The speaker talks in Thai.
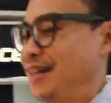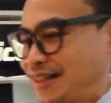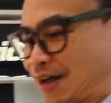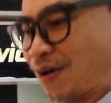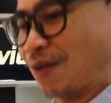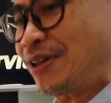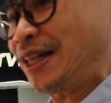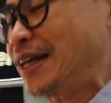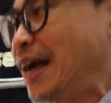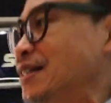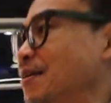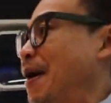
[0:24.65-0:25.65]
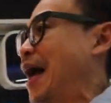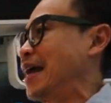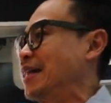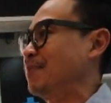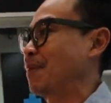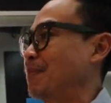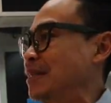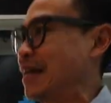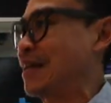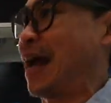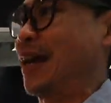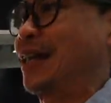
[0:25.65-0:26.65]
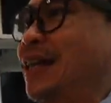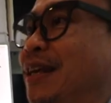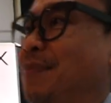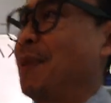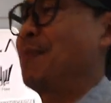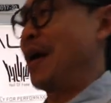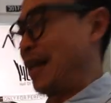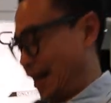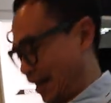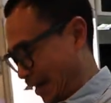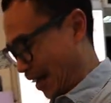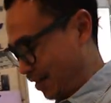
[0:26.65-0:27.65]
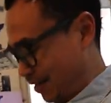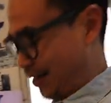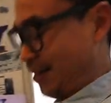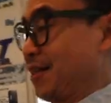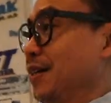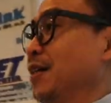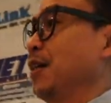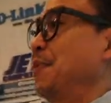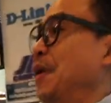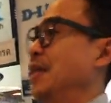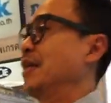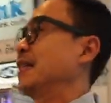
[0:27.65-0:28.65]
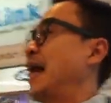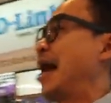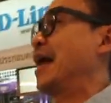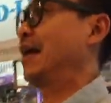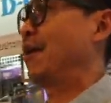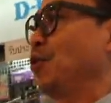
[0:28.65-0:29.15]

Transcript: แต่ว่าวิธีการสะพายนี่มันไม่ใช่อย่างที่เพื่อนๆ เ, เห็นนะคือ Peak Design เขา